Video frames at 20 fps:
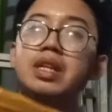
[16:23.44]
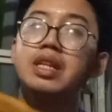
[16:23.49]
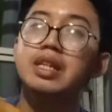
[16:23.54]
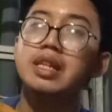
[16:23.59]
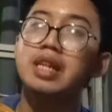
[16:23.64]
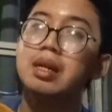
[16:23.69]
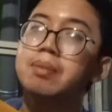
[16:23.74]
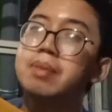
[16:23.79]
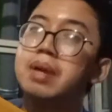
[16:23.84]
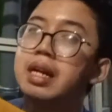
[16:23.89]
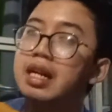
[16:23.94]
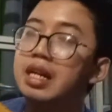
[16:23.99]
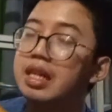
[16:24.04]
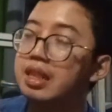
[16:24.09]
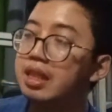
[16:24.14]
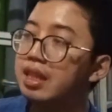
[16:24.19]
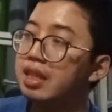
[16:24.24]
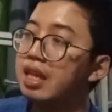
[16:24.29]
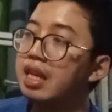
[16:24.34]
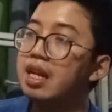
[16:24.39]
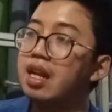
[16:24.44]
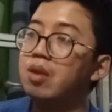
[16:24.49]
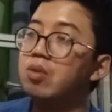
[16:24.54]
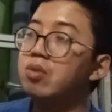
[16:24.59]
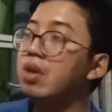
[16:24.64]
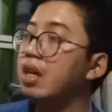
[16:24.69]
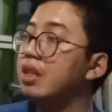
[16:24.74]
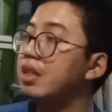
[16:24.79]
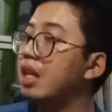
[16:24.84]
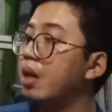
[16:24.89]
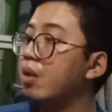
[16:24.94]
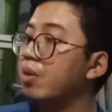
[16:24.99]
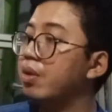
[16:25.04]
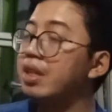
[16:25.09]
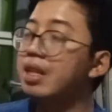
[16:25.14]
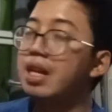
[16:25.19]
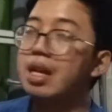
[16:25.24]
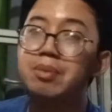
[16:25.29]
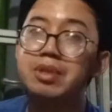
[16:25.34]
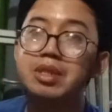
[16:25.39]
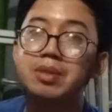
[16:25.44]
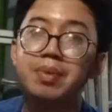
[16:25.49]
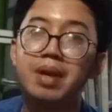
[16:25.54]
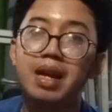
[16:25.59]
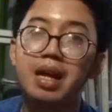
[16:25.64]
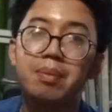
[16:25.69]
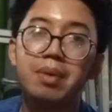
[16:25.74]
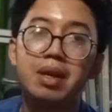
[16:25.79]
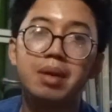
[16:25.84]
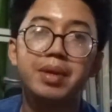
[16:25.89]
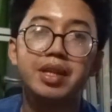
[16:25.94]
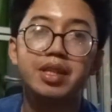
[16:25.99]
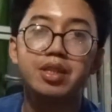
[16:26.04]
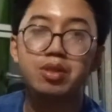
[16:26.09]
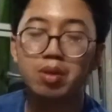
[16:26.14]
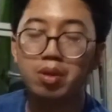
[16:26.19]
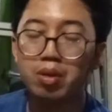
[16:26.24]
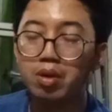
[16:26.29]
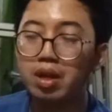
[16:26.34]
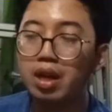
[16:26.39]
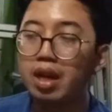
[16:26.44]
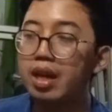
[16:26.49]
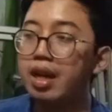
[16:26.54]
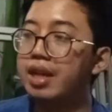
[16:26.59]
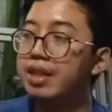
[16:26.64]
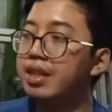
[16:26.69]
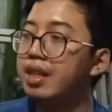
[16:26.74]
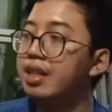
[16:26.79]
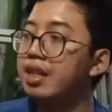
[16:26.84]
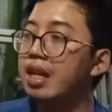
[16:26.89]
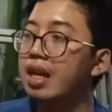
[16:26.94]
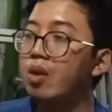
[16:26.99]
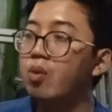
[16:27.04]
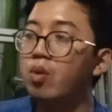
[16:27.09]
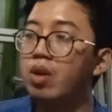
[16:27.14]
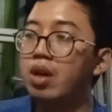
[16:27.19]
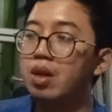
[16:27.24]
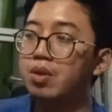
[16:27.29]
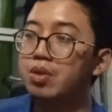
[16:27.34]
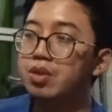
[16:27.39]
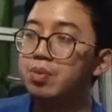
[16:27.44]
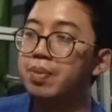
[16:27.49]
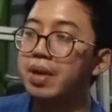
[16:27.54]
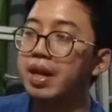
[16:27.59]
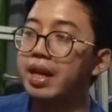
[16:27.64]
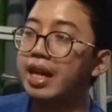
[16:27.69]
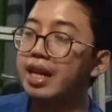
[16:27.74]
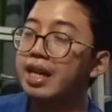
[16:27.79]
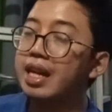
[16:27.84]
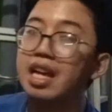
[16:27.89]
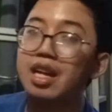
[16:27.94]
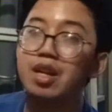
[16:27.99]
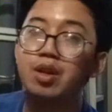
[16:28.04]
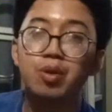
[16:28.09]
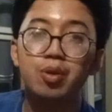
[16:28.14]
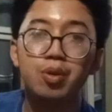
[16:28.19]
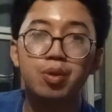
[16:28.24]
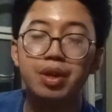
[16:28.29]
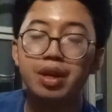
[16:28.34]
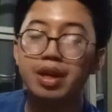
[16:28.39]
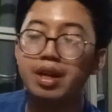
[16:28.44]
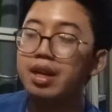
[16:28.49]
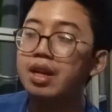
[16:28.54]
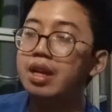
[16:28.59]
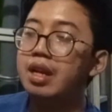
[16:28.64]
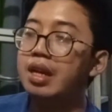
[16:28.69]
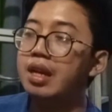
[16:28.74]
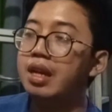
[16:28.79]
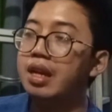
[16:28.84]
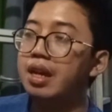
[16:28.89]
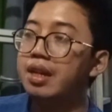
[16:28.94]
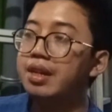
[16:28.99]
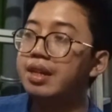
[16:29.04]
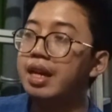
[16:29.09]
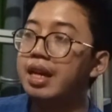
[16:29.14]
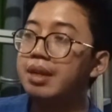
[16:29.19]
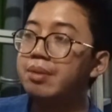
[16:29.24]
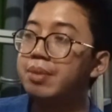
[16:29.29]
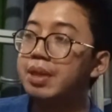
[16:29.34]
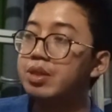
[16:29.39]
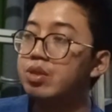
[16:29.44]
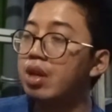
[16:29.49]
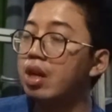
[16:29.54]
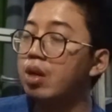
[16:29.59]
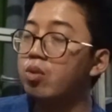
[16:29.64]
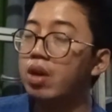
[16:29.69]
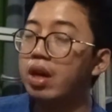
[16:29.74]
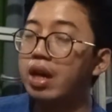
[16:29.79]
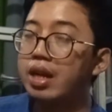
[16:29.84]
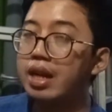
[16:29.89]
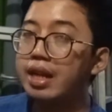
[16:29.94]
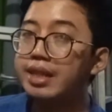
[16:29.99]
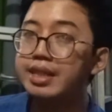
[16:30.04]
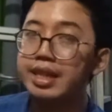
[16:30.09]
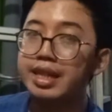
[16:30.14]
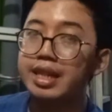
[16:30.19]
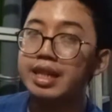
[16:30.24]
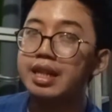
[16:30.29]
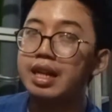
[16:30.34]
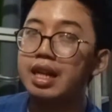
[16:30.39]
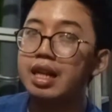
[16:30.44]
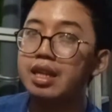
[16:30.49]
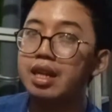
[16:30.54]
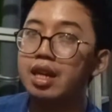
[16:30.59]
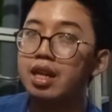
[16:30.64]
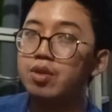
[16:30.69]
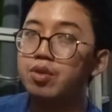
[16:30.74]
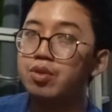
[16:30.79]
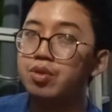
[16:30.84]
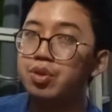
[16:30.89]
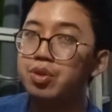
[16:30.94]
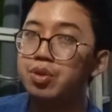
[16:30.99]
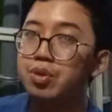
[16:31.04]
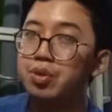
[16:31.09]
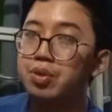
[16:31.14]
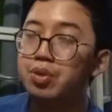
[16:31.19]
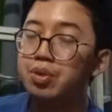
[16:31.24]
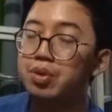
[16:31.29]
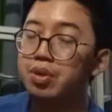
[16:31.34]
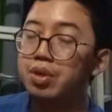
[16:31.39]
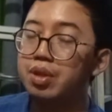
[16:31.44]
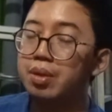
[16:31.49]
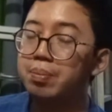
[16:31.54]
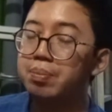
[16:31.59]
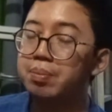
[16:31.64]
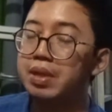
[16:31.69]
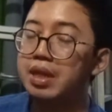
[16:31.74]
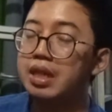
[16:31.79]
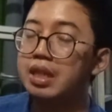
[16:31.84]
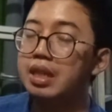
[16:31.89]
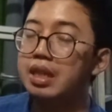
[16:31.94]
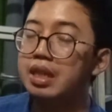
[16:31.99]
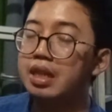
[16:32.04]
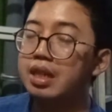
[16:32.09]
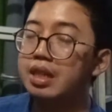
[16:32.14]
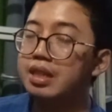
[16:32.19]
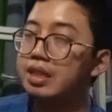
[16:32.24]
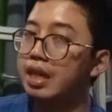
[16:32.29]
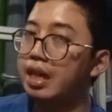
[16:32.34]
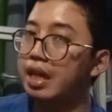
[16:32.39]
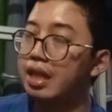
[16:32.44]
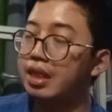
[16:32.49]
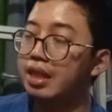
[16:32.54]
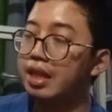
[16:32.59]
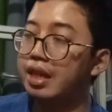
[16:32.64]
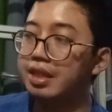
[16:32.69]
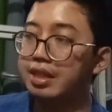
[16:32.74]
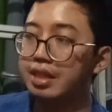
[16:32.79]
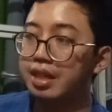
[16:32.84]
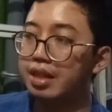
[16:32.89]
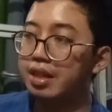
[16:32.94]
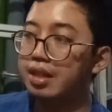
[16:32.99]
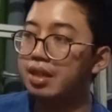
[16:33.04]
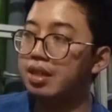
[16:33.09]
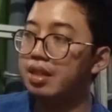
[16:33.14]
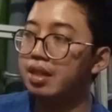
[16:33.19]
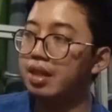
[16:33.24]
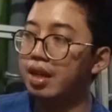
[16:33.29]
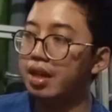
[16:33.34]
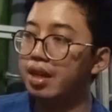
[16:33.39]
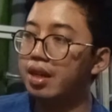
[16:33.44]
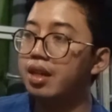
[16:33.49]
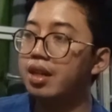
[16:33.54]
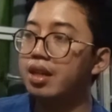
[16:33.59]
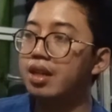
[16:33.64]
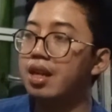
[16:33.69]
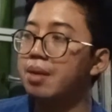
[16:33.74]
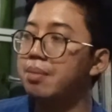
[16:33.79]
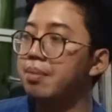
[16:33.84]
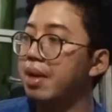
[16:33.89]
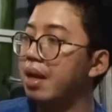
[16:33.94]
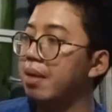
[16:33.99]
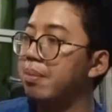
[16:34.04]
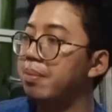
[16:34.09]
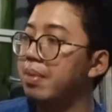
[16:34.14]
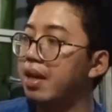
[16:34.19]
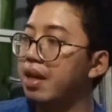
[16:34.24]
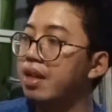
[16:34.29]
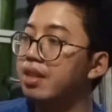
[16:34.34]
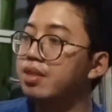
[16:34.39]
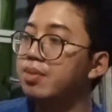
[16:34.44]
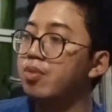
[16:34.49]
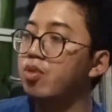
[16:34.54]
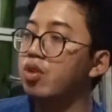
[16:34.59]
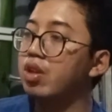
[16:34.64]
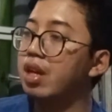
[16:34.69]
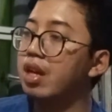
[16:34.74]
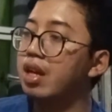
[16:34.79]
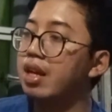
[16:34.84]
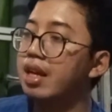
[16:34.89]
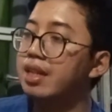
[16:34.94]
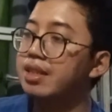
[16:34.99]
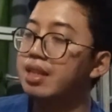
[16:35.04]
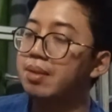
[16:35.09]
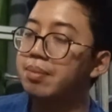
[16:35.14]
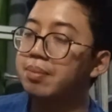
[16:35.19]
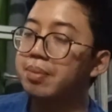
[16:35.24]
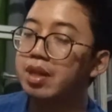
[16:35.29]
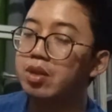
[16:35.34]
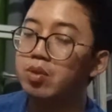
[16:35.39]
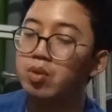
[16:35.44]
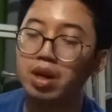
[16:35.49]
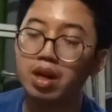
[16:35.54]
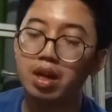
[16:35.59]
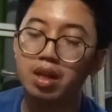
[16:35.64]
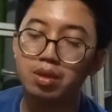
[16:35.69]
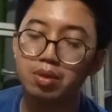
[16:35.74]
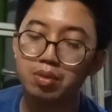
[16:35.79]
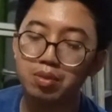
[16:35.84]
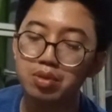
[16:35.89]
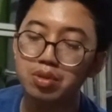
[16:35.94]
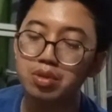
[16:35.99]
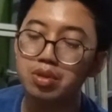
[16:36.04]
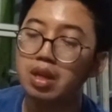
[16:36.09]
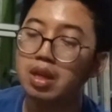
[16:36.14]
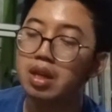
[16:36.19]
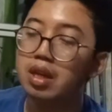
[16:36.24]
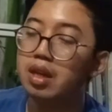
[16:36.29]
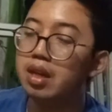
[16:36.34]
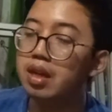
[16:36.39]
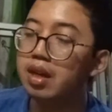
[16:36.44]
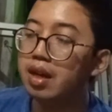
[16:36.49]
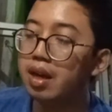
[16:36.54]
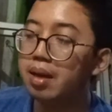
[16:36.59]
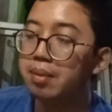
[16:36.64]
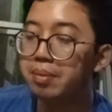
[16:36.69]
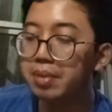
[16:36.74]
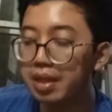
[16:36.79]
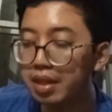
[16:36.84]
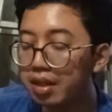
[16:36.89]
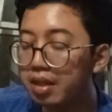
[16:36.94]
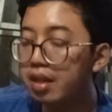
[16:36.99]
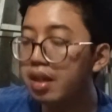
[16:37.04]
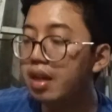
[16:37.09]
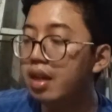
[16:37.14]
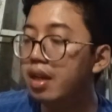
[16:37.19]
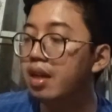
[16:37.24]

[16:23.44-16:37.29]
gede banget dan aku nggak tahu ini habis berapa besok. Kayaknya ini aku harus pakai kargo ya. Dan besok aku akan ajakin kalian untuk pergi ke JNT-nya ya kena berapa semoga nggak sampai 200 amin